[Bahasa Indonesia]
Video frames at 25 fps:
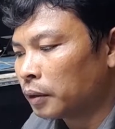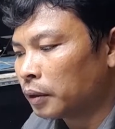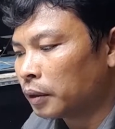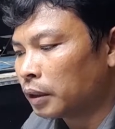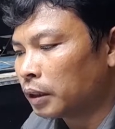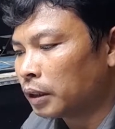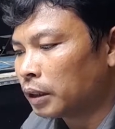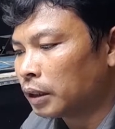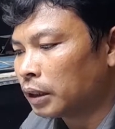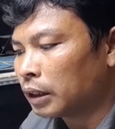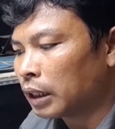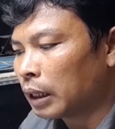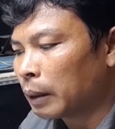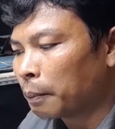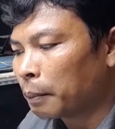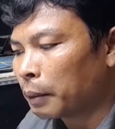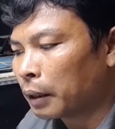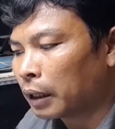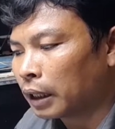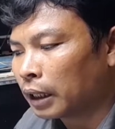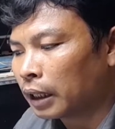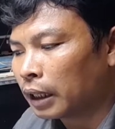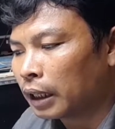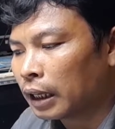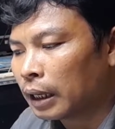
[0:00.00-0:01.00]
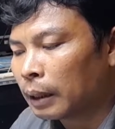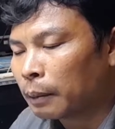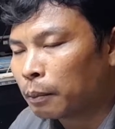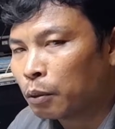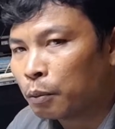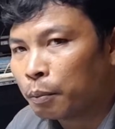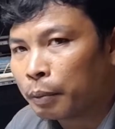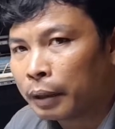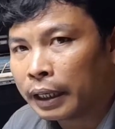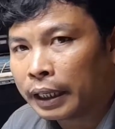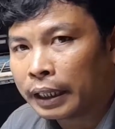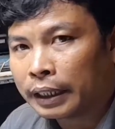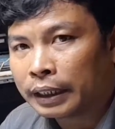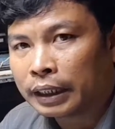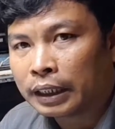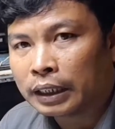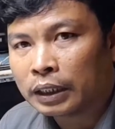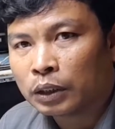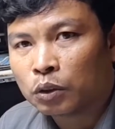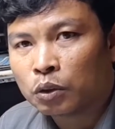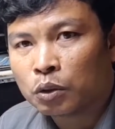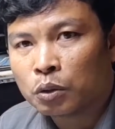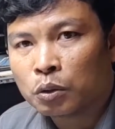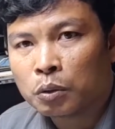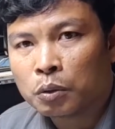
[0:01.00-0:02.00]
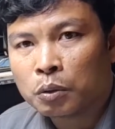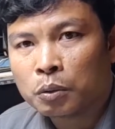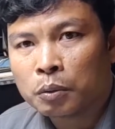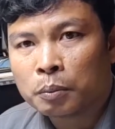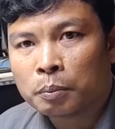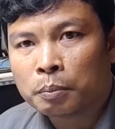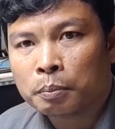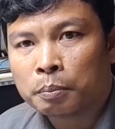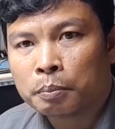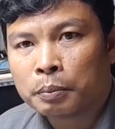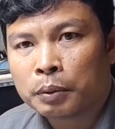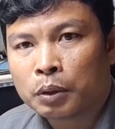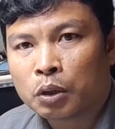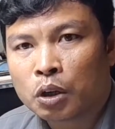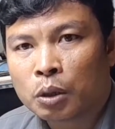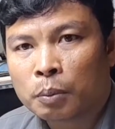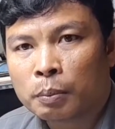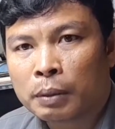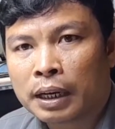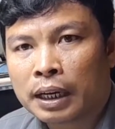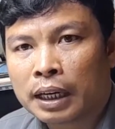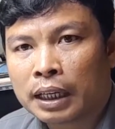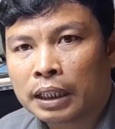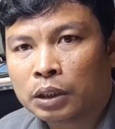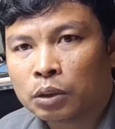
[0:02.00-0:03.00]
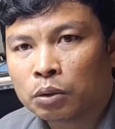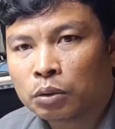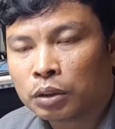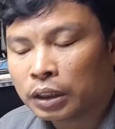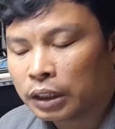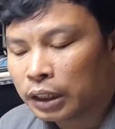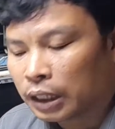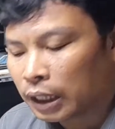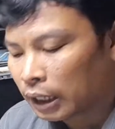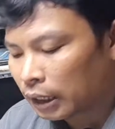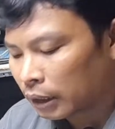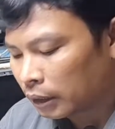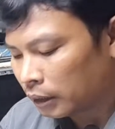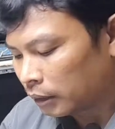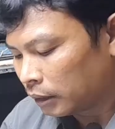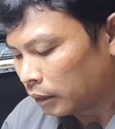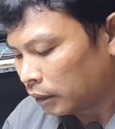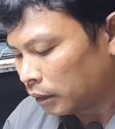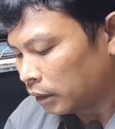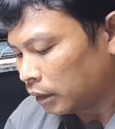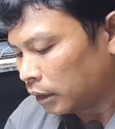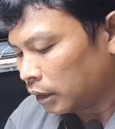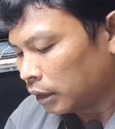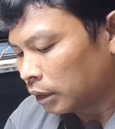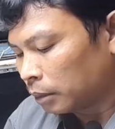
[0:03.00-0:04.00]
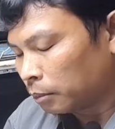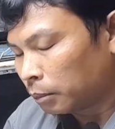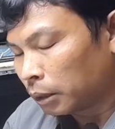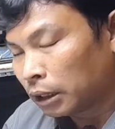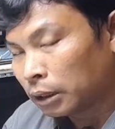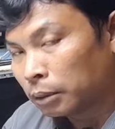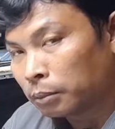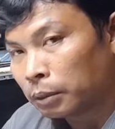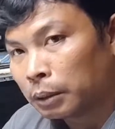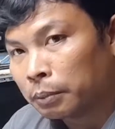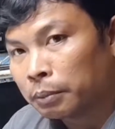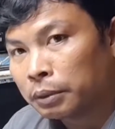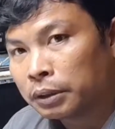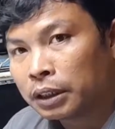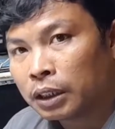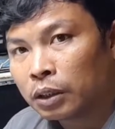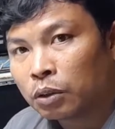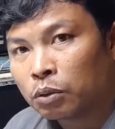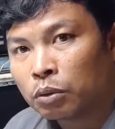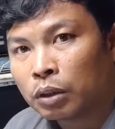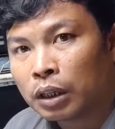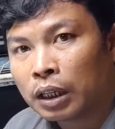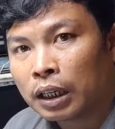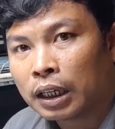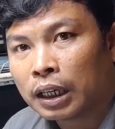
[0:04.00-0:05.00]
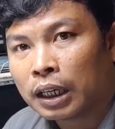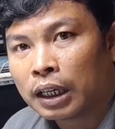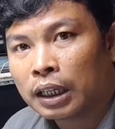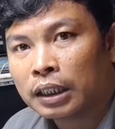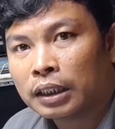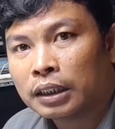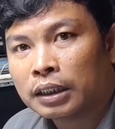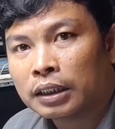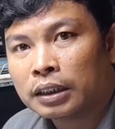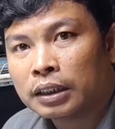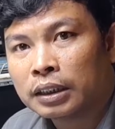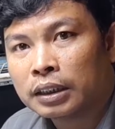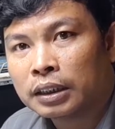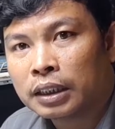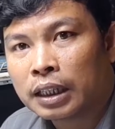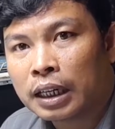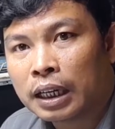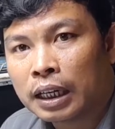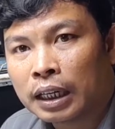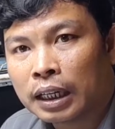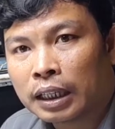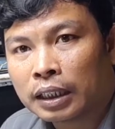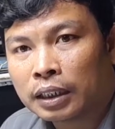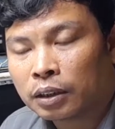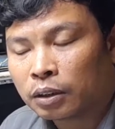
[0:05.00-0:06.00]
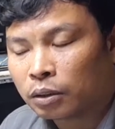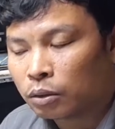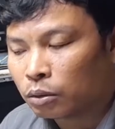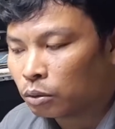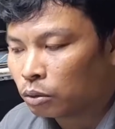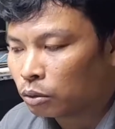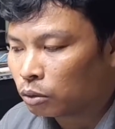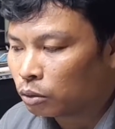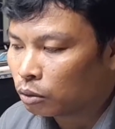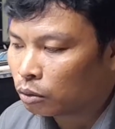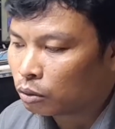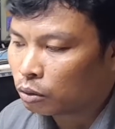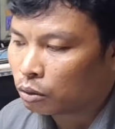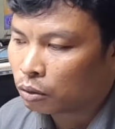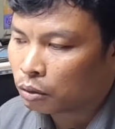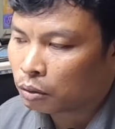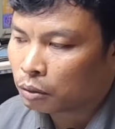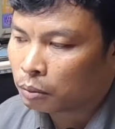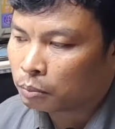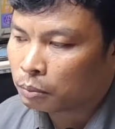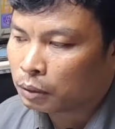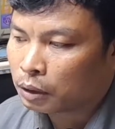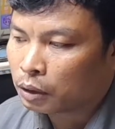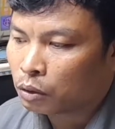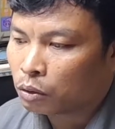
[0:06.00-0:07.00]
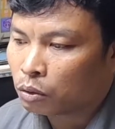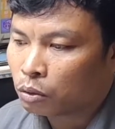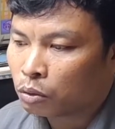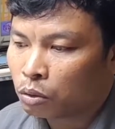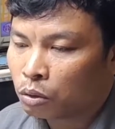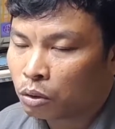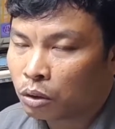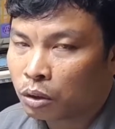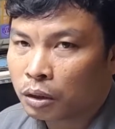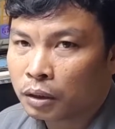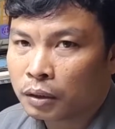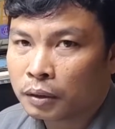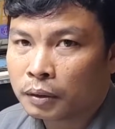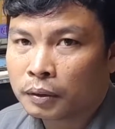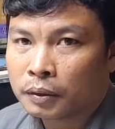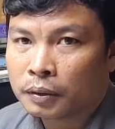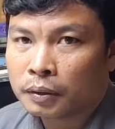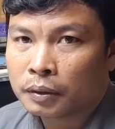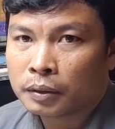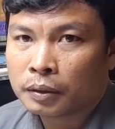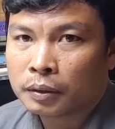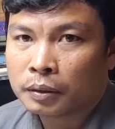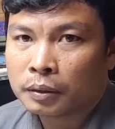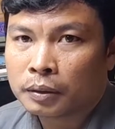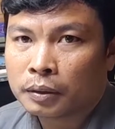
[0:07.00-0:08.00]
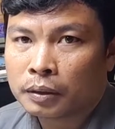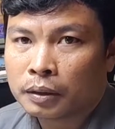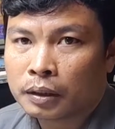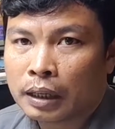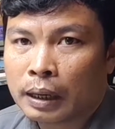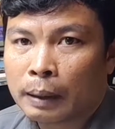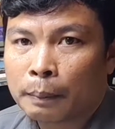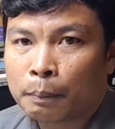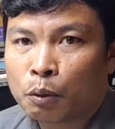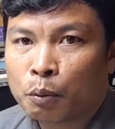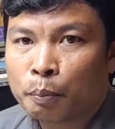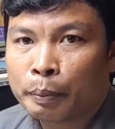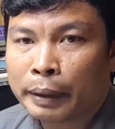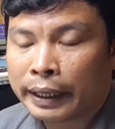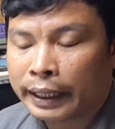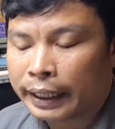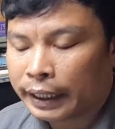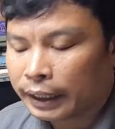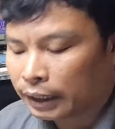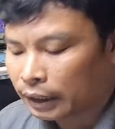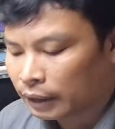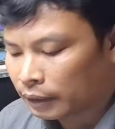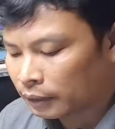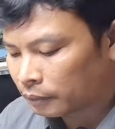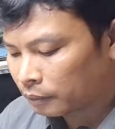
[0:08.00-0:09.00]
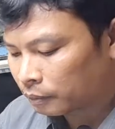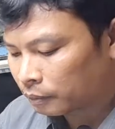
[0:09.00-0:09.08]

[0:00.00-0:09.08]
eh, apakah lampu backlightnya itu normal atau tidak. Teman-teman bisa gunakan e, alat untuk mengukur lampu backlit ya.